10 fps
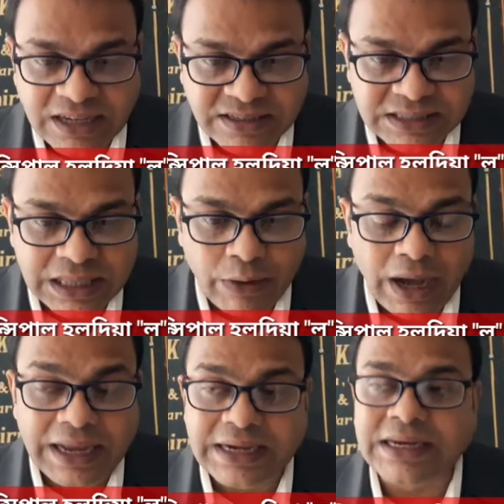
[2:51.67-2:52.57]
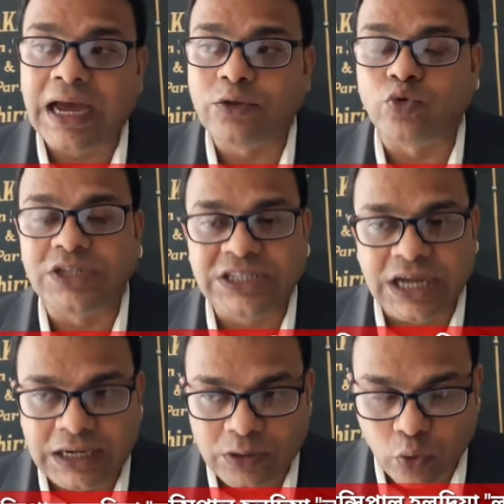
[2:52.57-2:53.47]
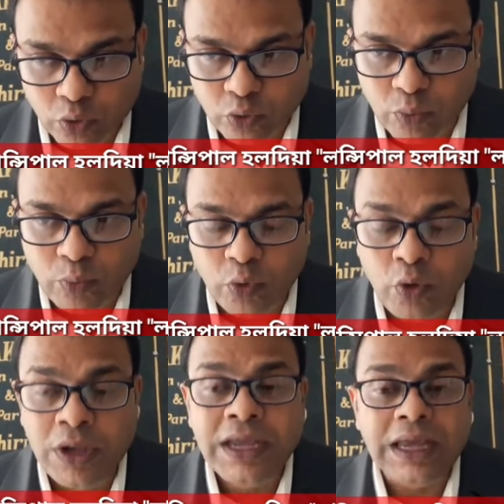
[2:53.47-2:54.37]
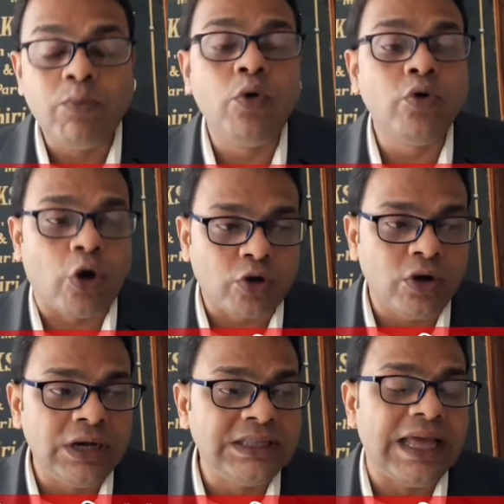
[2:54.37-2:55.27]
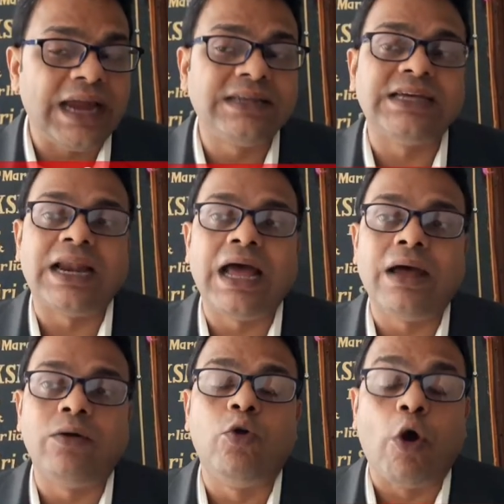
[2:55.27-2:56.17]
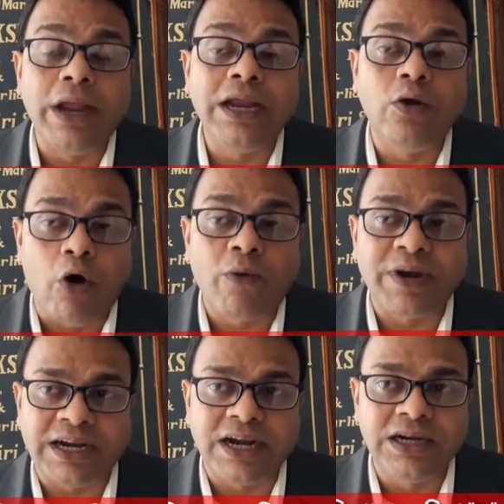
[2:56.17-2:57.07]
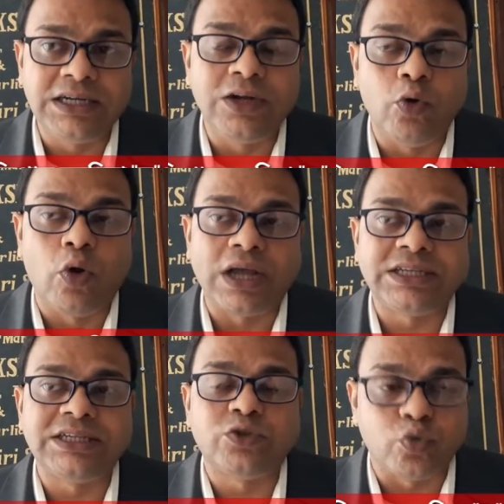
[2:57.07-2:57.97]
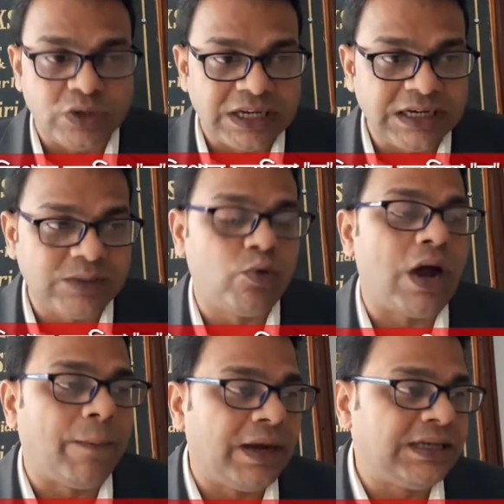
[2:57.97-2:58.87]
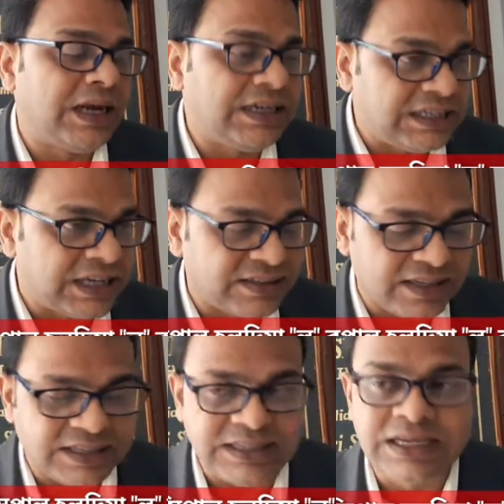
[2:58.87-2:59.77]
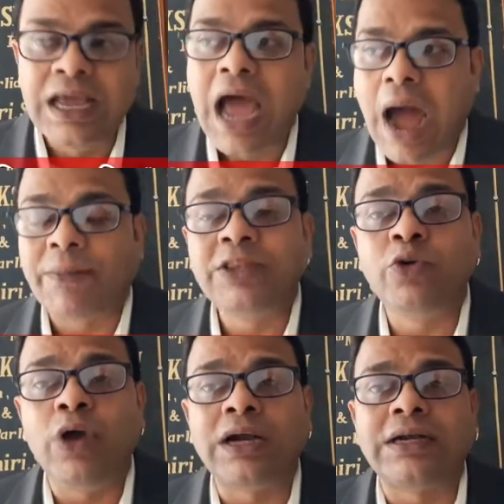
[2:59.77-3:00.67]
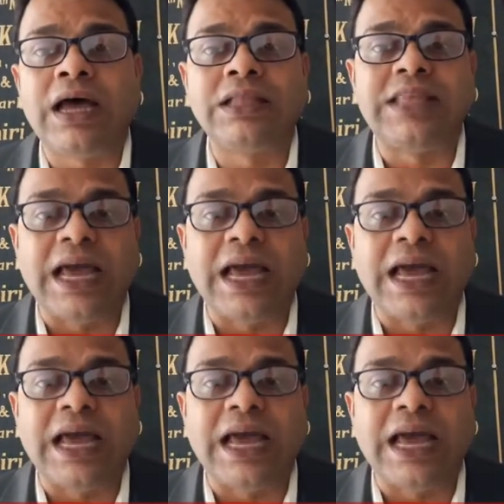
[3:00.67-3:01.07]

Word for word: শাস্তি দেওয়া এটা জুডিশিয়ারির কর্তব্য এবং নট অনলি দ্যাট যারা লয়ের ল ফ্যাটার্নিটির লোক আছে স্টুডেন্ট এবং আমরা যারা টিচার্স আছি আমাদেরও একটা